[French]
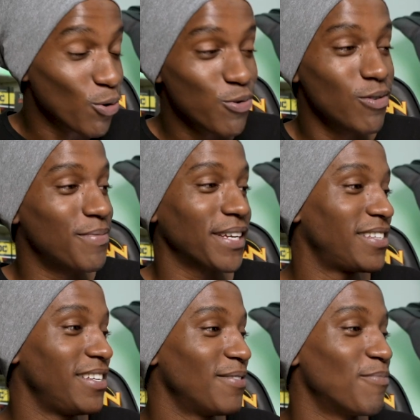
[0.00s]
cool,
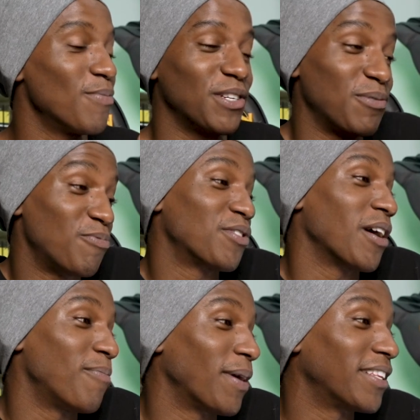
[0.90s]
merci. Bon, bah j'ai plus qu'à
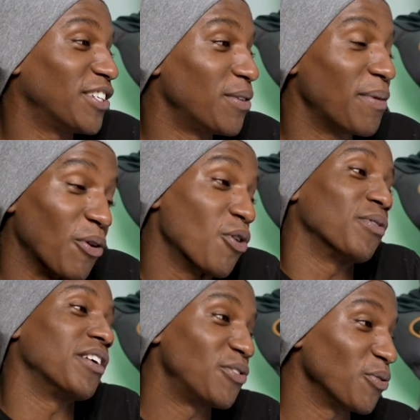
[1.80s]
partager mes
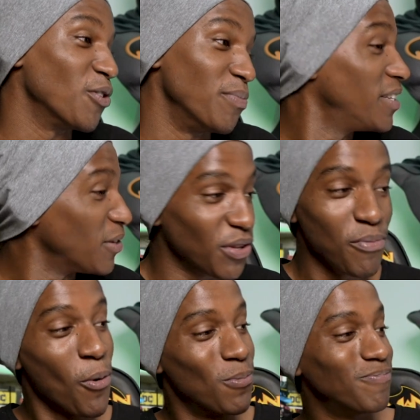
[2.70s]
recommandations comics et on est bon.
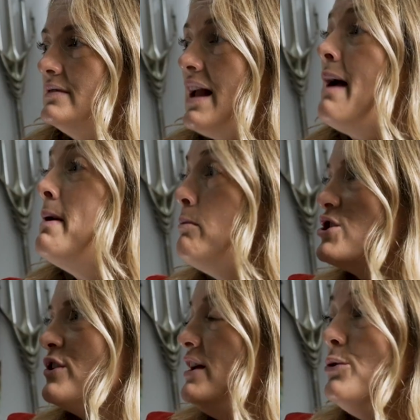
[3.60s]
Ah, mais moi j'en
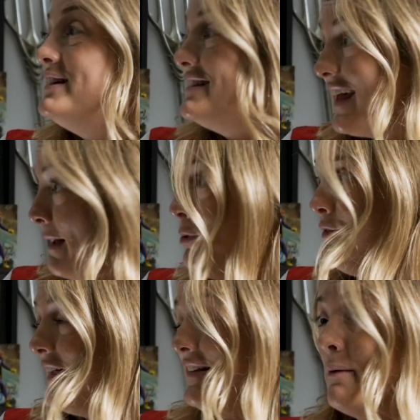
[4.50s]
ai lu des très bons
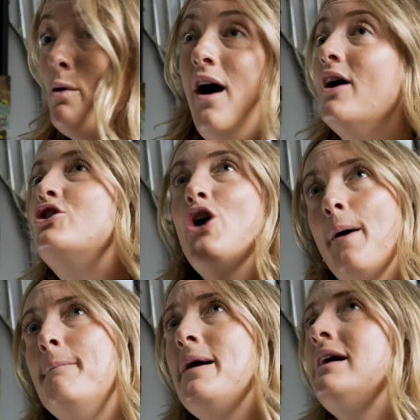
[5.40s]
dernièrement, hein, comme